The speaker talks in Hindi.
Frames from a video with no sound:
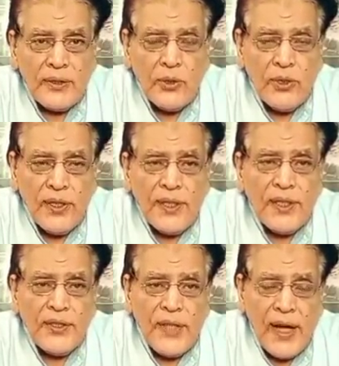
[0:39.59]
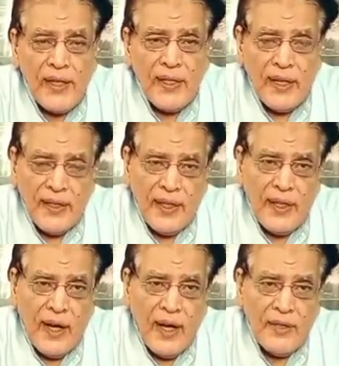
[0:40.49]
जो रिट दायर करने
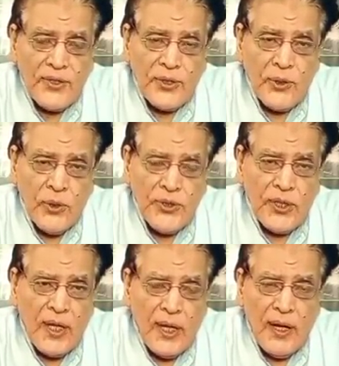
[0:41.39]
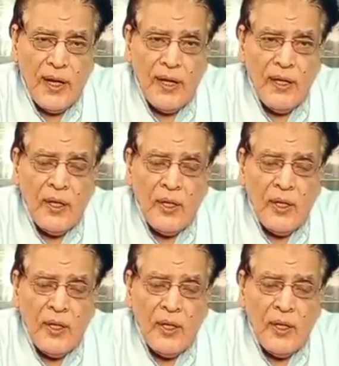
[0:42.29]
का सोच रहा है